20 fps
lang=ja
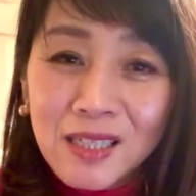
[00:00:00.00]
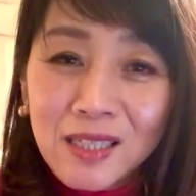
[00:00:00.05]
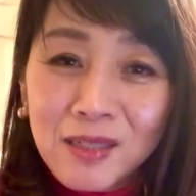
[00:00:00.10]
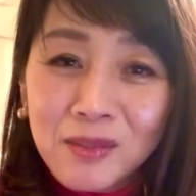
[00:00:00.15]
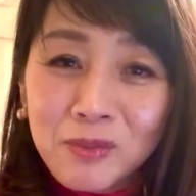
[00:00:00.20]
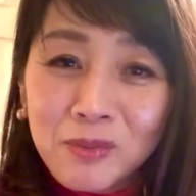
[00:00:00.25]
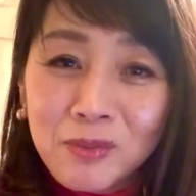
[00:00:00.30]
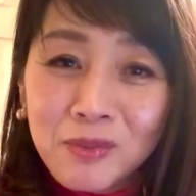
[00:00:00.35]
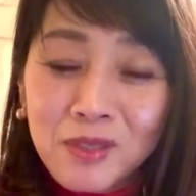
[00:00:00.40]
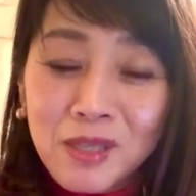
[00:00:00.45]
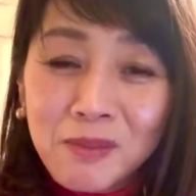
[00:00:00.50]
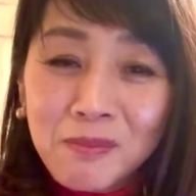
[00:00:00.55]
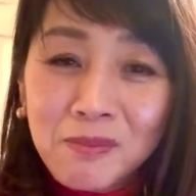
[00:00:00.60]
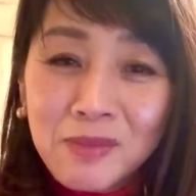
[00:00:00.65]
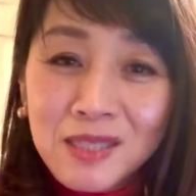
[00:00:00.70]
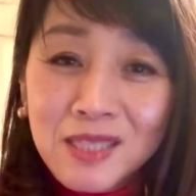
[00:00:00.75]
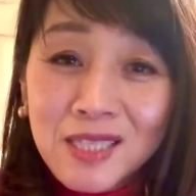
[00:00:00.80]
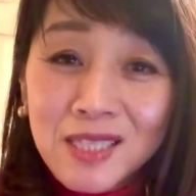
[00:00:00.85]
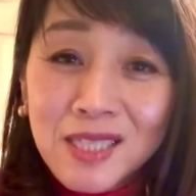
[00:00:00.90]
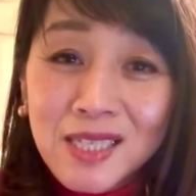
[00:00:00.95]
あの
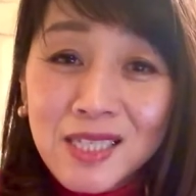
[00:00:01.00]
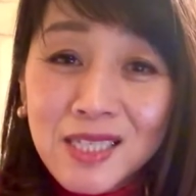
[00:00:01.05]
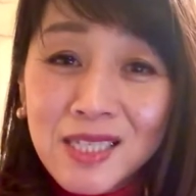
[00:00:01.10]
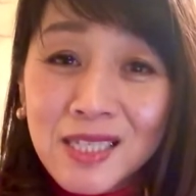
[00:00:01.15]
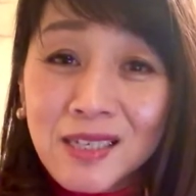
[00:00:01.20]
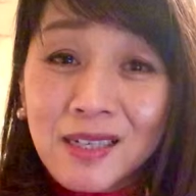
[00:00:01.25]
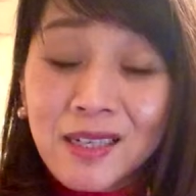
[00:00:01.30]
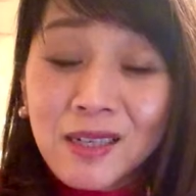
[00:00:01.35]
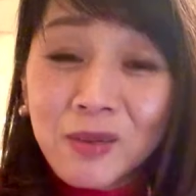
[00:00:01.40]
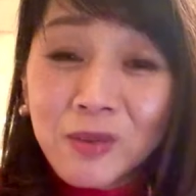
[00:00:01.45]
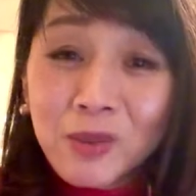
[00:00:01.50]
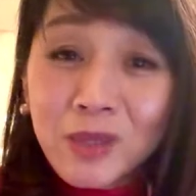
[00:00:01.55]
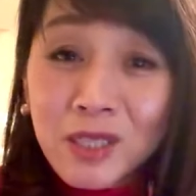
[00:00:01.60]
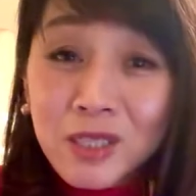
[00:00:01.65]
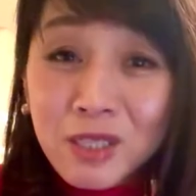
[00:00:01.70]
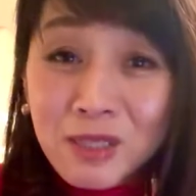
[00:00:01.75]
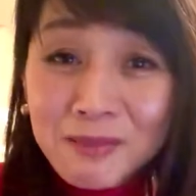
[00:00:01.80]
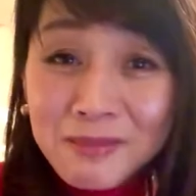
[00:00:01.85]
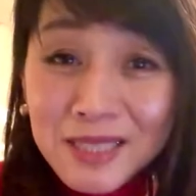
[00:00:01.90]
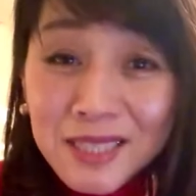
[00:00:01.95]
年末年始だからお
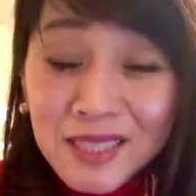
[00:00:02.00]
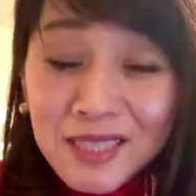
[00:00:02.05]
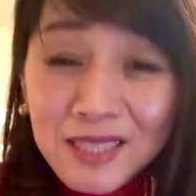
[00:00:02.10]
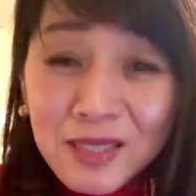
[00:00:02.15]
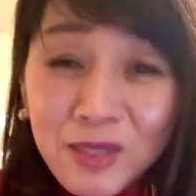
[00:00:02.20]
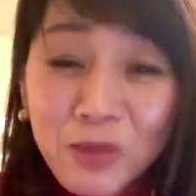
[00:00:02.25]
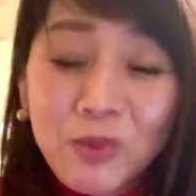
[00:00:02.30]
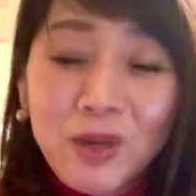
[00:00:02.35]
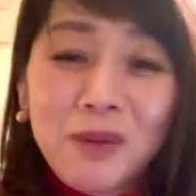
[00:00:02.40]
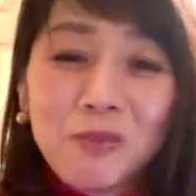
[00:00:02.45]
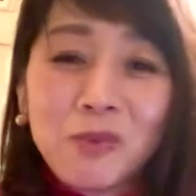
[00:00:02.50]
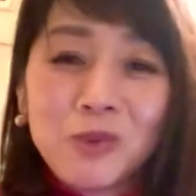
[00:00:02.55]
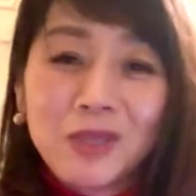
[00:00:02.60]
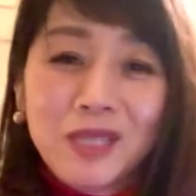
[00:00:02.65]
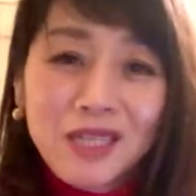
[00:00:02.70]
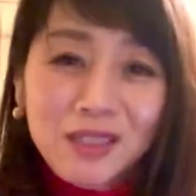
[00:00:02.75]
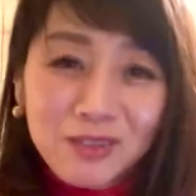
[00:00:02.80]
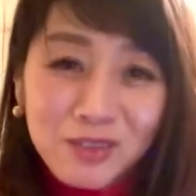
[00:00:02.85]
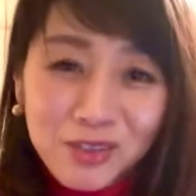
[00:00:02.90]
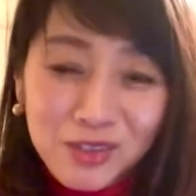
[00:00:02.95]
休みとかも
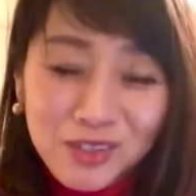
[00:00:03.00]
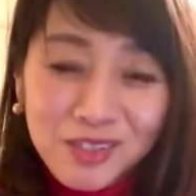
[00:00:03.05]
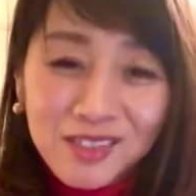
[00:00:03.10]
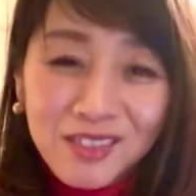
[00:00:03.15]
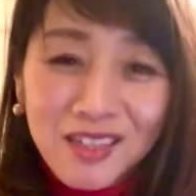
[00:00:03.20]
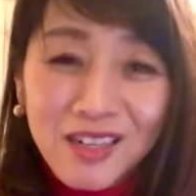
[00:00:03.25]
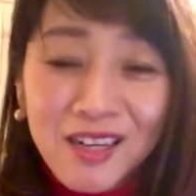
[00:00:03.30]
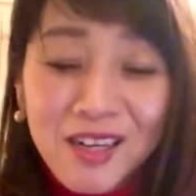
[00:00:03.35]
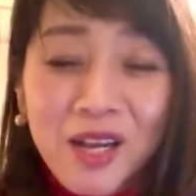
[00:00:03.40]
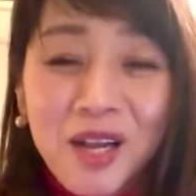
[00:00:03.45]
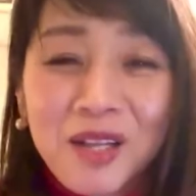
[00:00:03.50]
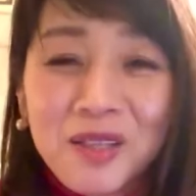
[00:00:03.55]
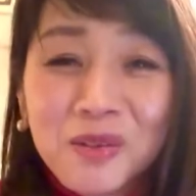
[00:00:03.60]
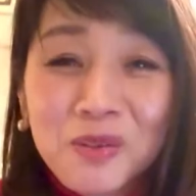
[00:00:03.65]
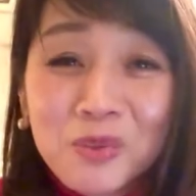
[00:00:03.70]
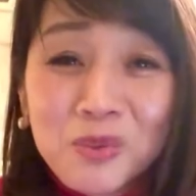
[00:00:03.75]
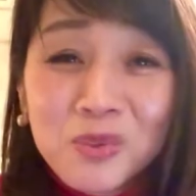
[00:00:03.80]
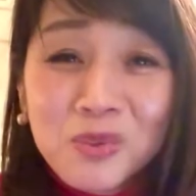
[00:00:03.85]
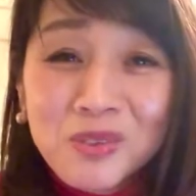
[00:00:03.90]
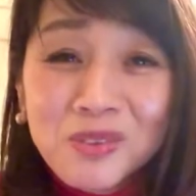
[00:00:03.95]
なくあ
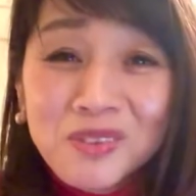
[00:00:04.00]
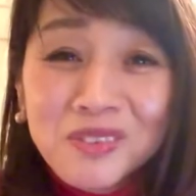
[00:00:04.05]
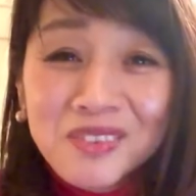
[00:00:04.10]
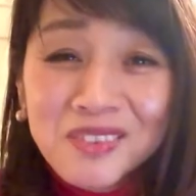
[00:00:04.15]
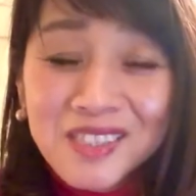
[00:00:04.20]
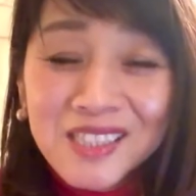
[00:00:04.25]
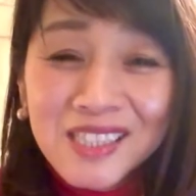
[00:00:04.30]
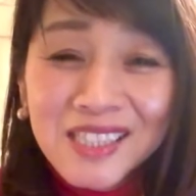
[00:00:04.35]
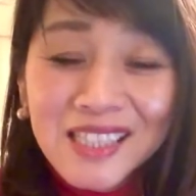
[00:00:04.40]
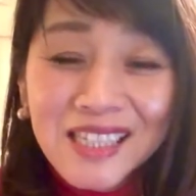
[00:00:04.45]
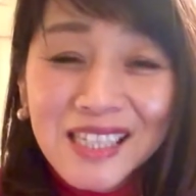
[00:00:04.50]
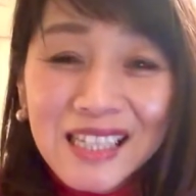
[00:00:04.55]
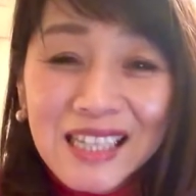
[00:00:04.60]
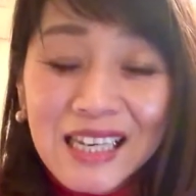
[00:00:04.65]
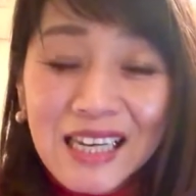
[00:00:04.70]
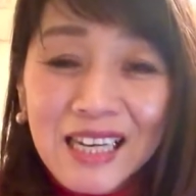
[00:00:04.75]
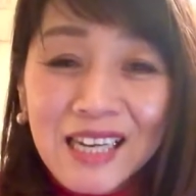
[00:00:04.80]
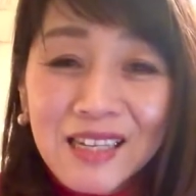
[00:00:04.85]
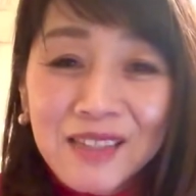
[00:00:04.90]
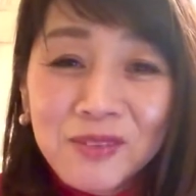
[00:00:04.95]
の普通に
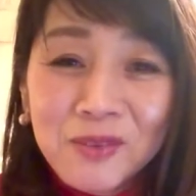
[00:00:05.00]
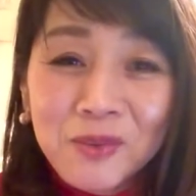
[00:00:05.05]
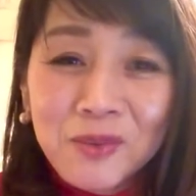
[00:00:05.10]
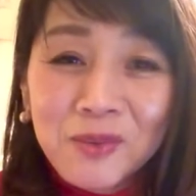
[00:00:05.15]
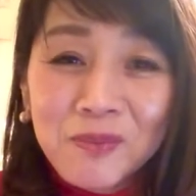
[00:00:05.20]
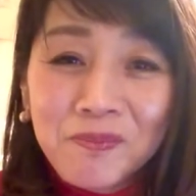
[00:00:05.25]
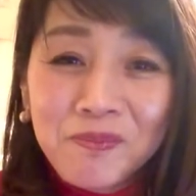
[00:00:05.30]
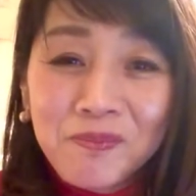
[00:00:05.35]
あの